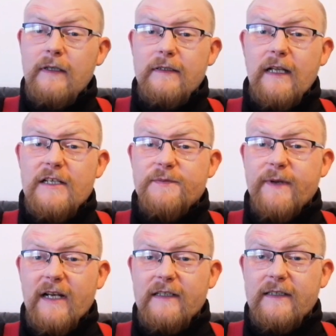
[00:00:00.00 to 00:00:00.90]
daliśmy
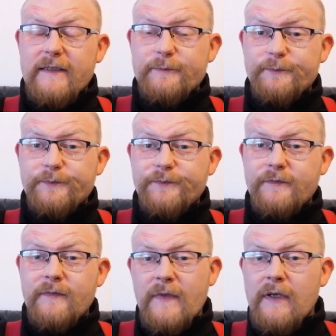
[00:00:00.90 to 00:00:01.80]
radę, nie?
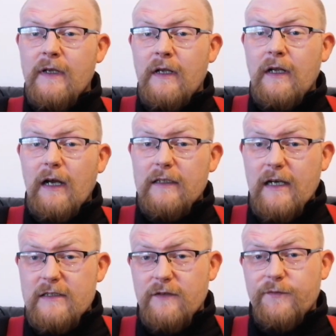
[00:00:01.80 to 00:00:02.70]
A
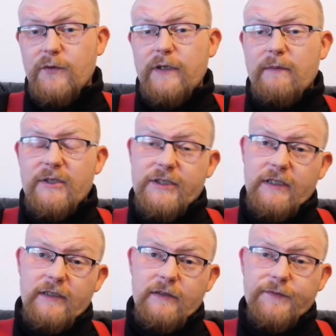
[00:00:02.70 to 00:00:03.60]
teraz odwołujemy
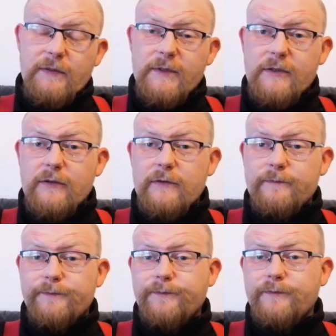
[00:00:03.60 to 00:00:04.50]
się do filmiku
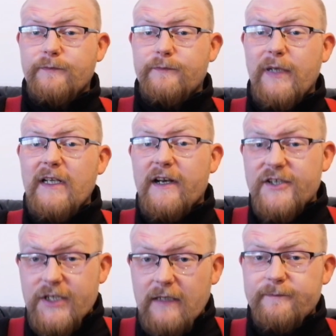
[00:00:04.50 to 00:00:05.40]
pana
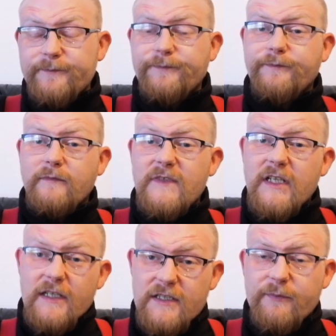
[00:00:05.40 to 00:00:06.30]
Rysia.
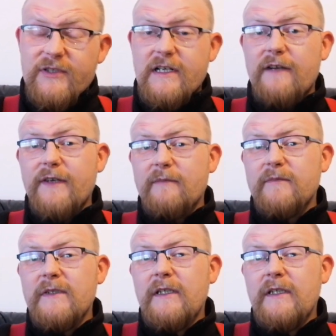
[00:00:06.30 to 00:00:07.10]
Serdecznie pozdrawiam.